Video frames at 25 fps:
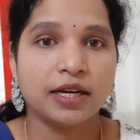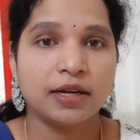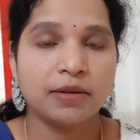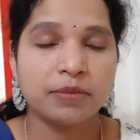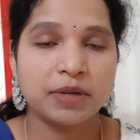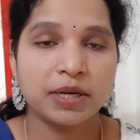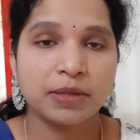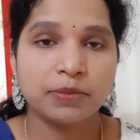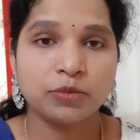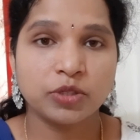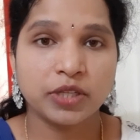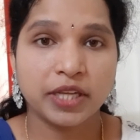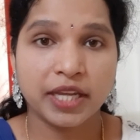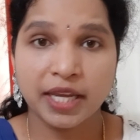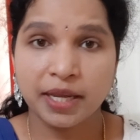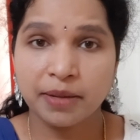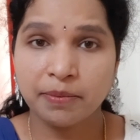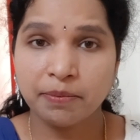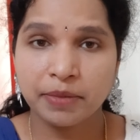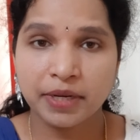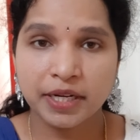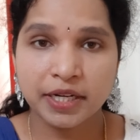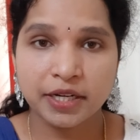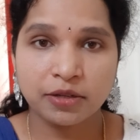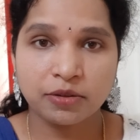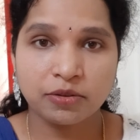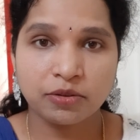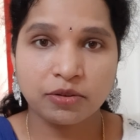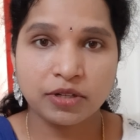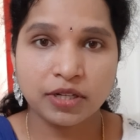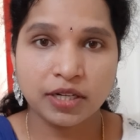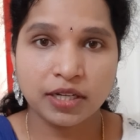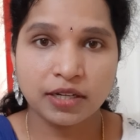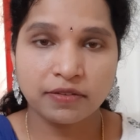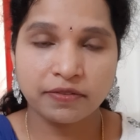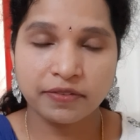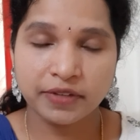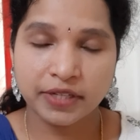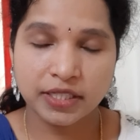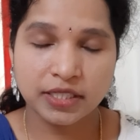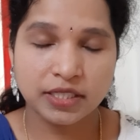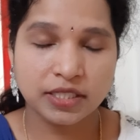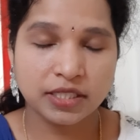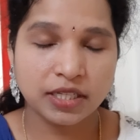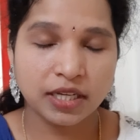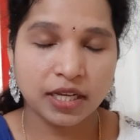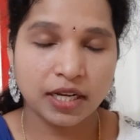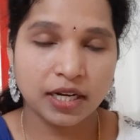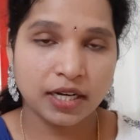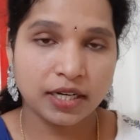మనము ఏం పెట్టకుండా
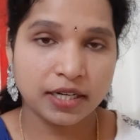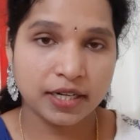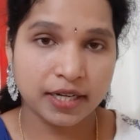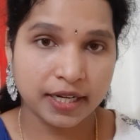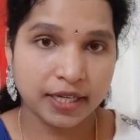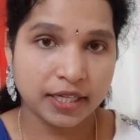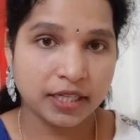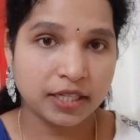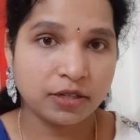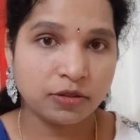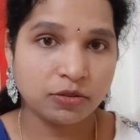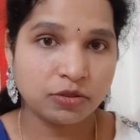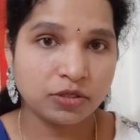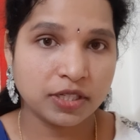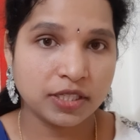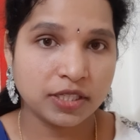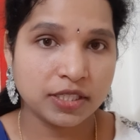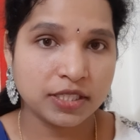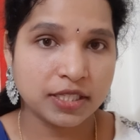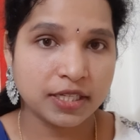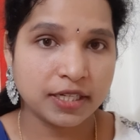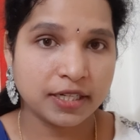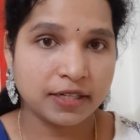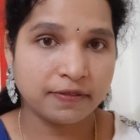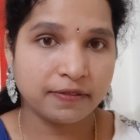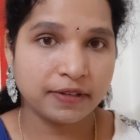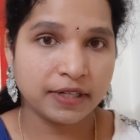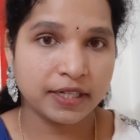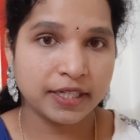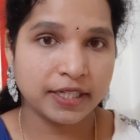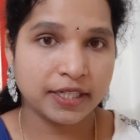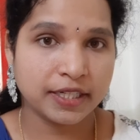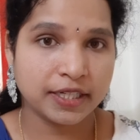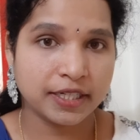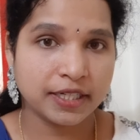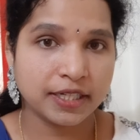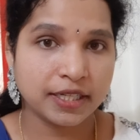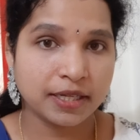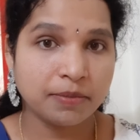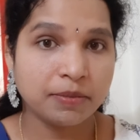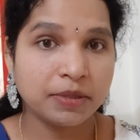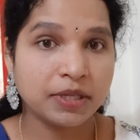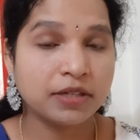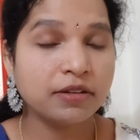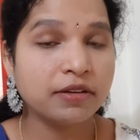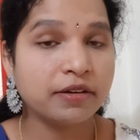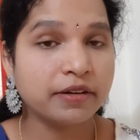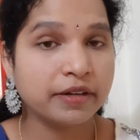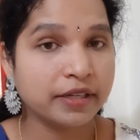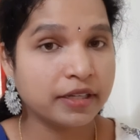ఫేస్కి అలా డ్రైగా వదిలేసేయడం వల్ల ఏంటంటే
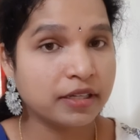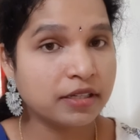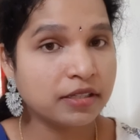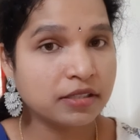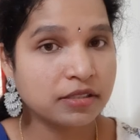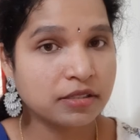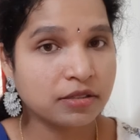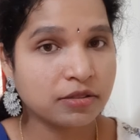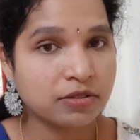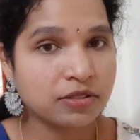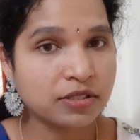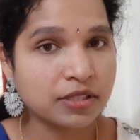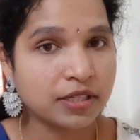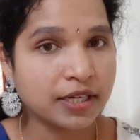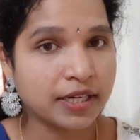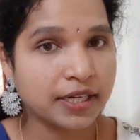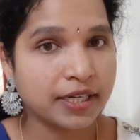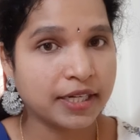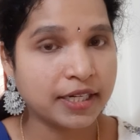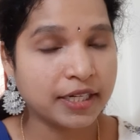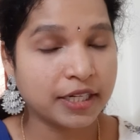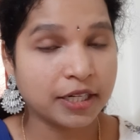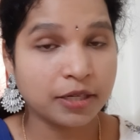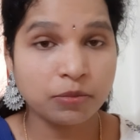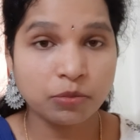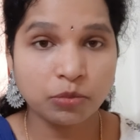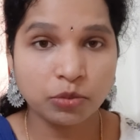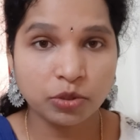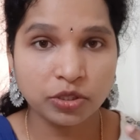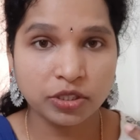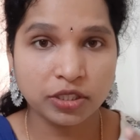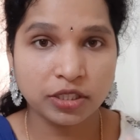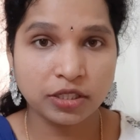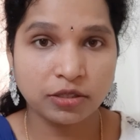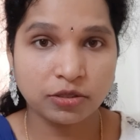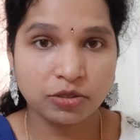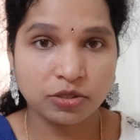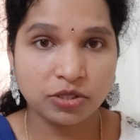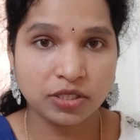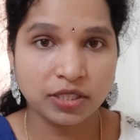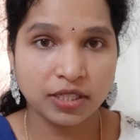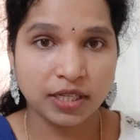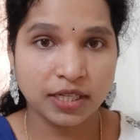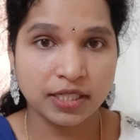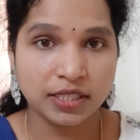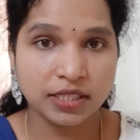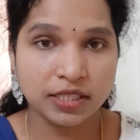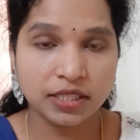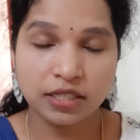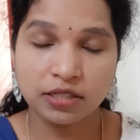మీకు రింకిల్స్ వస్తాయండి అంటే ముడదలు
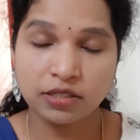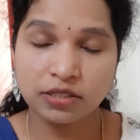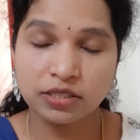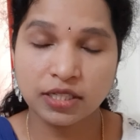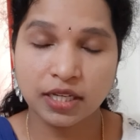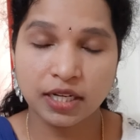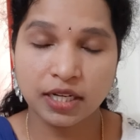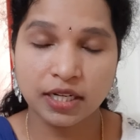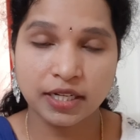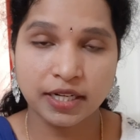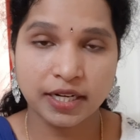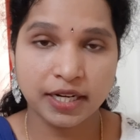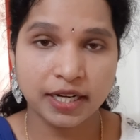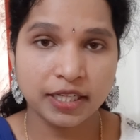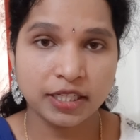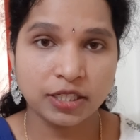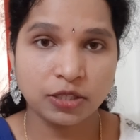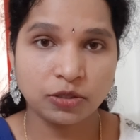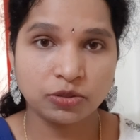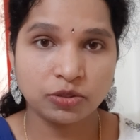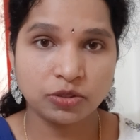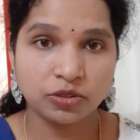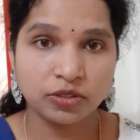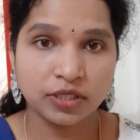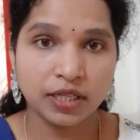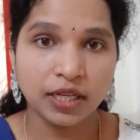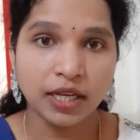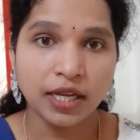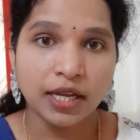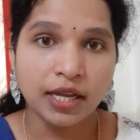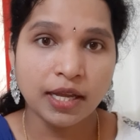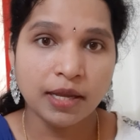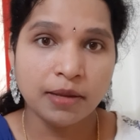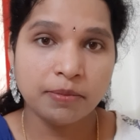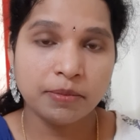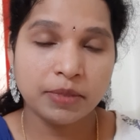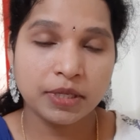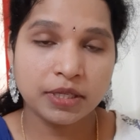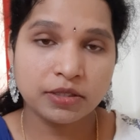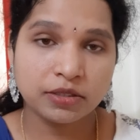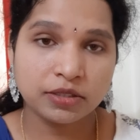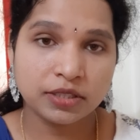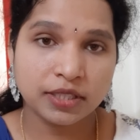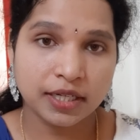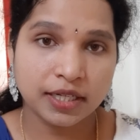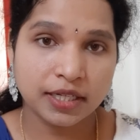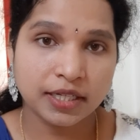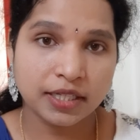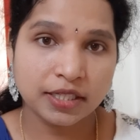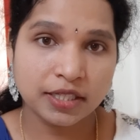వస్తాయి స్కిన్ చాలా డ్రై అవుతుంది మీకు
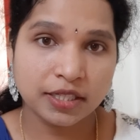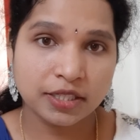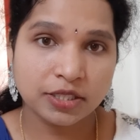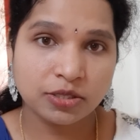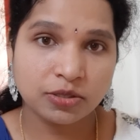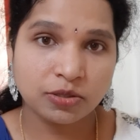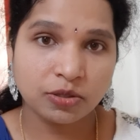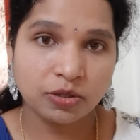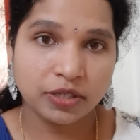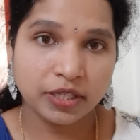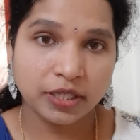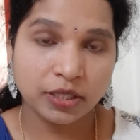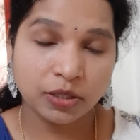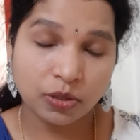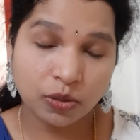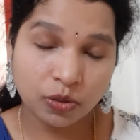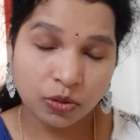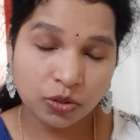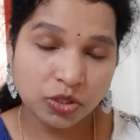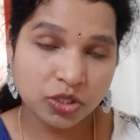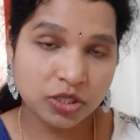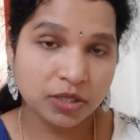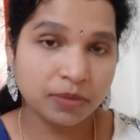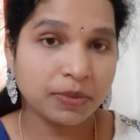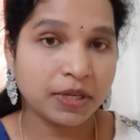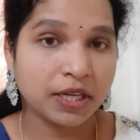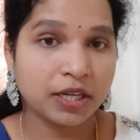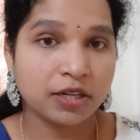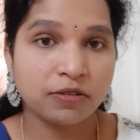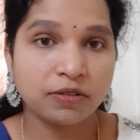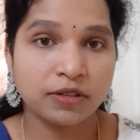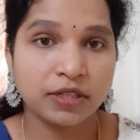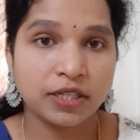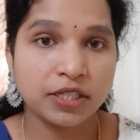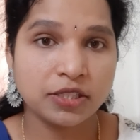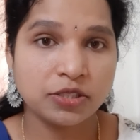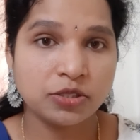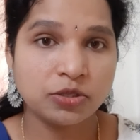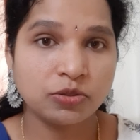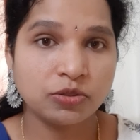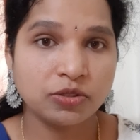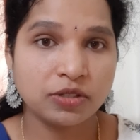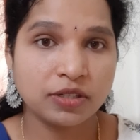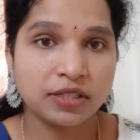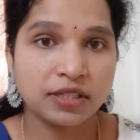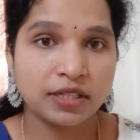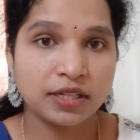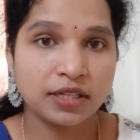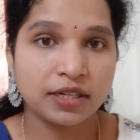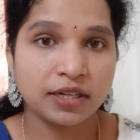థర్టీ ఇయర్స్లోనే ఇంకొంచెం ఎక్కువ ఏజ్
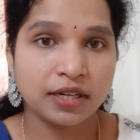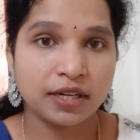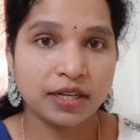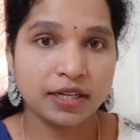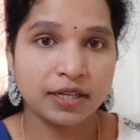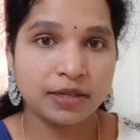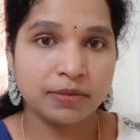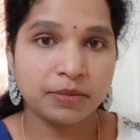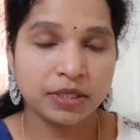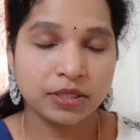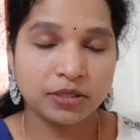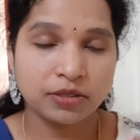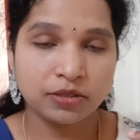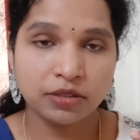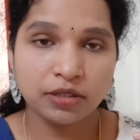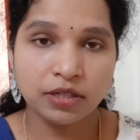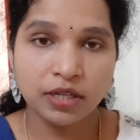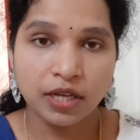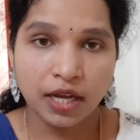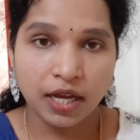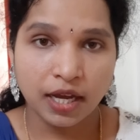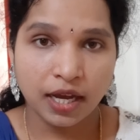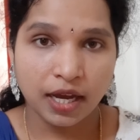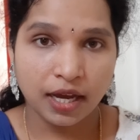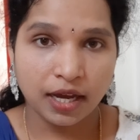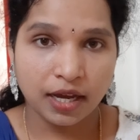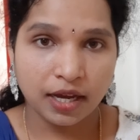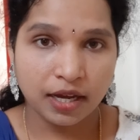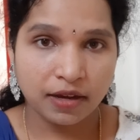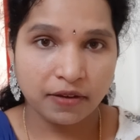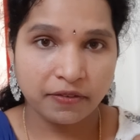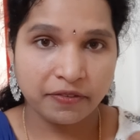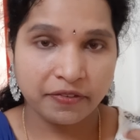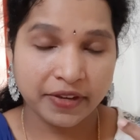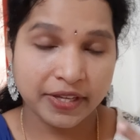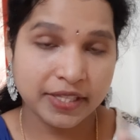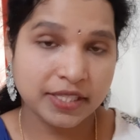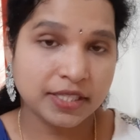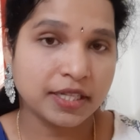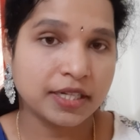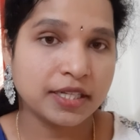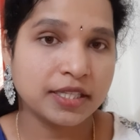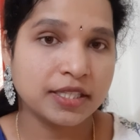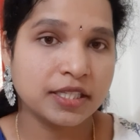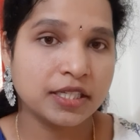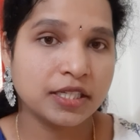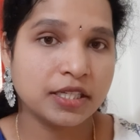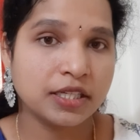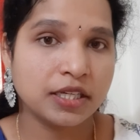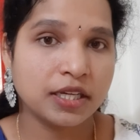ఉన్నదానిలాగా మీకు ఫేస్
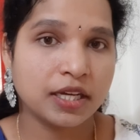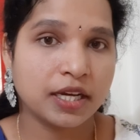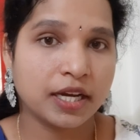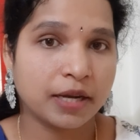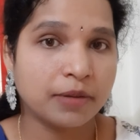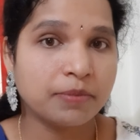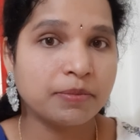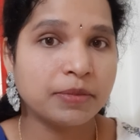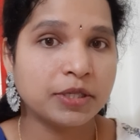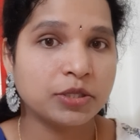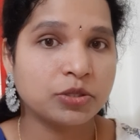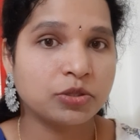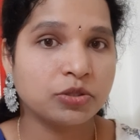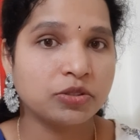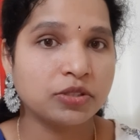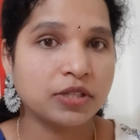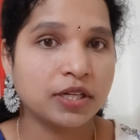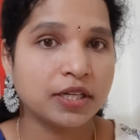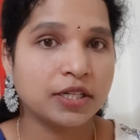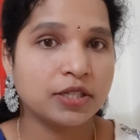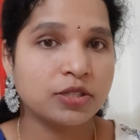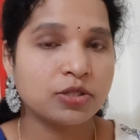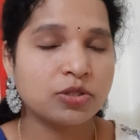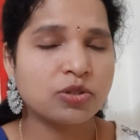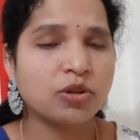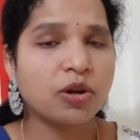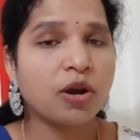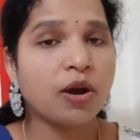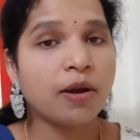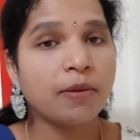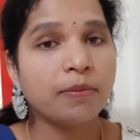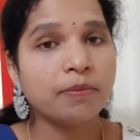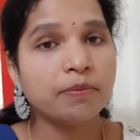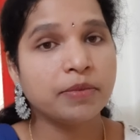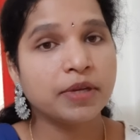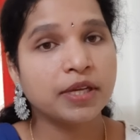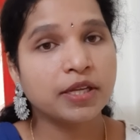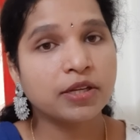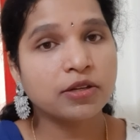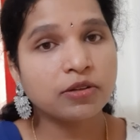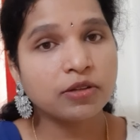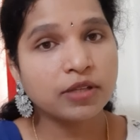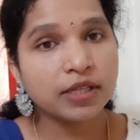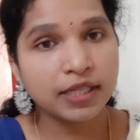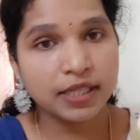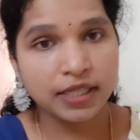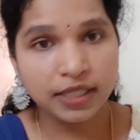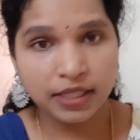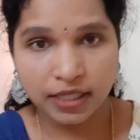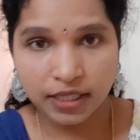అనేది కనబడుతుందండి సో మీరు
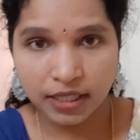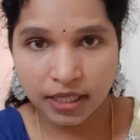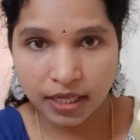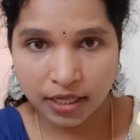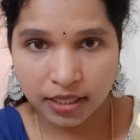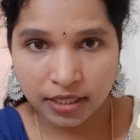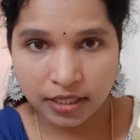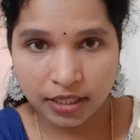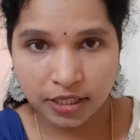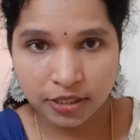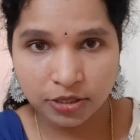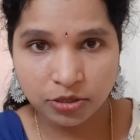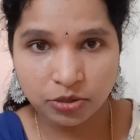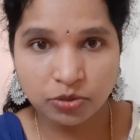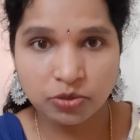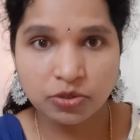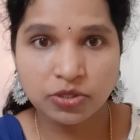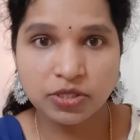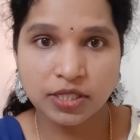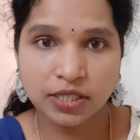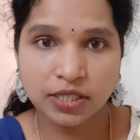ఇది కనుక యూజ్